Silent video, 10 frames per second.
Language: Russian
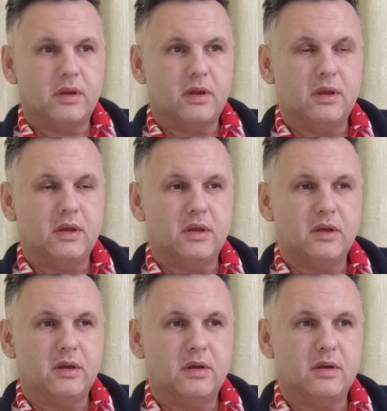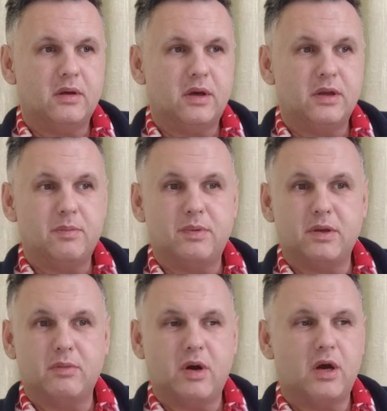И они
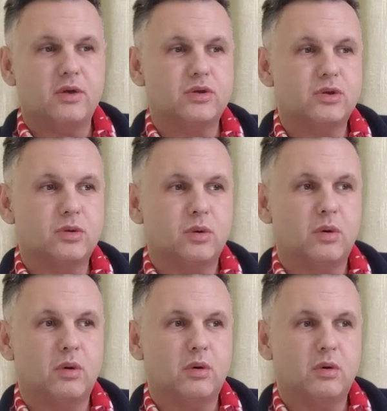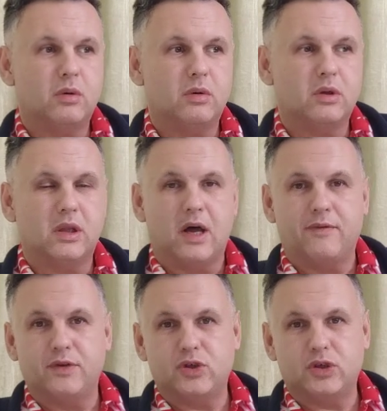понимают, что
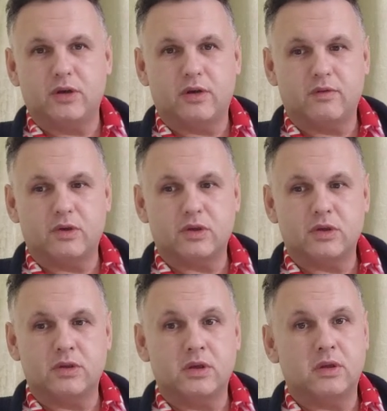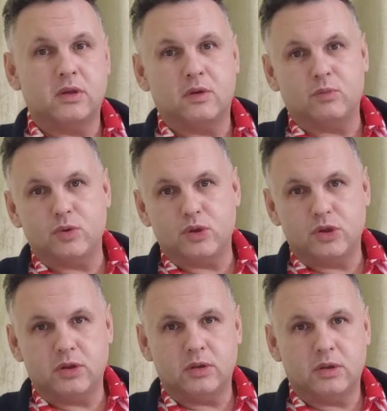главный человек в их жизни – это их
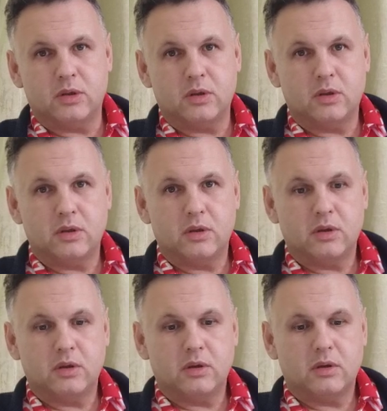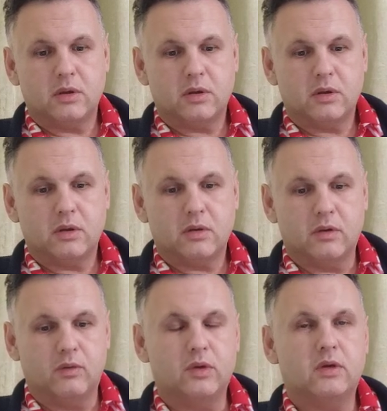мужчина.
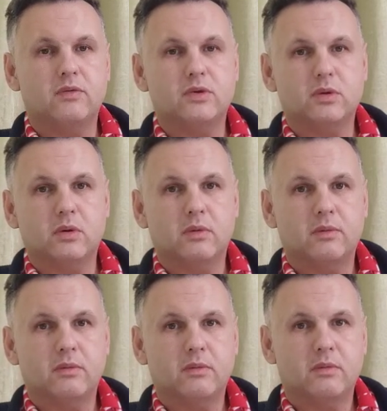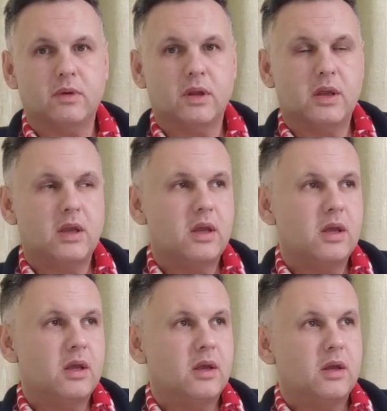А Вот и все.
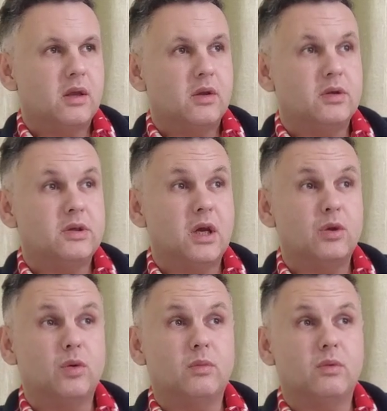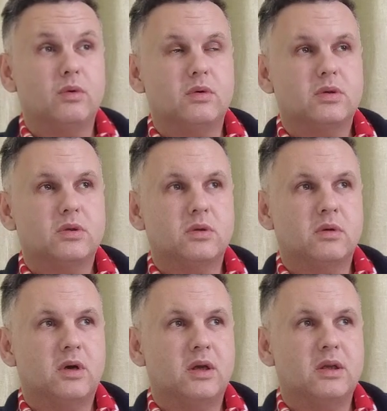То есть я думаю,
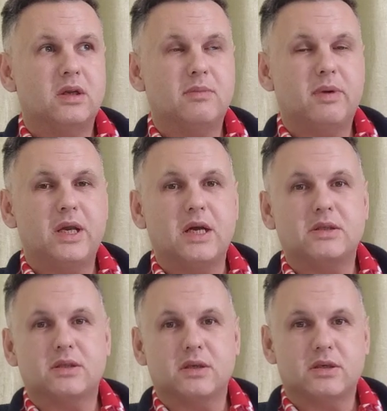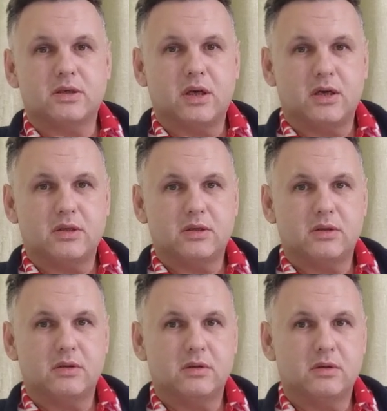что они не боятся рожать